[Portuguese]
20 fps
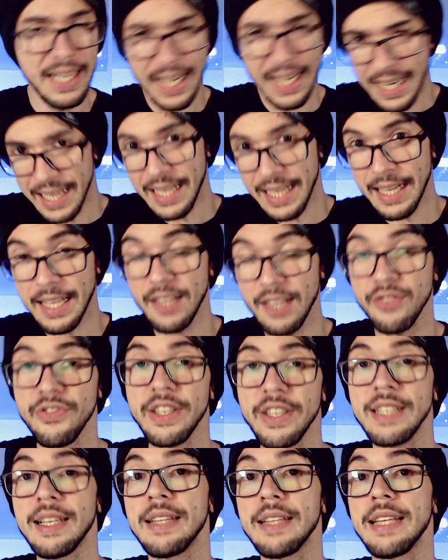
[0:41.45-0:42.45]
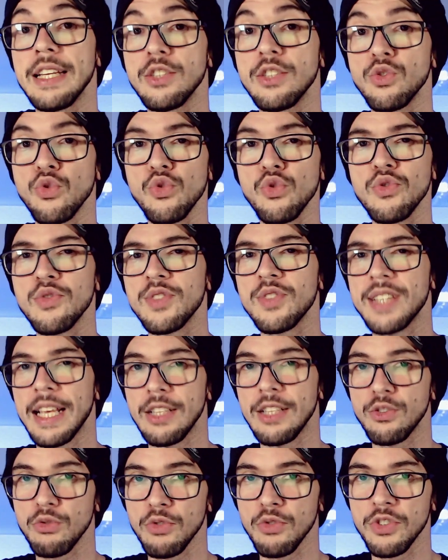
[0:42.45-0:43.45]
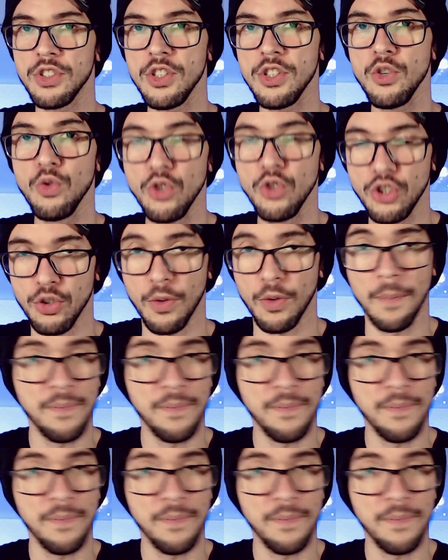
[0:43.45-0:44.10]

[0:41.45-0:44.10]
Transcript: aquela que é feita dentro do centro cirúrgico,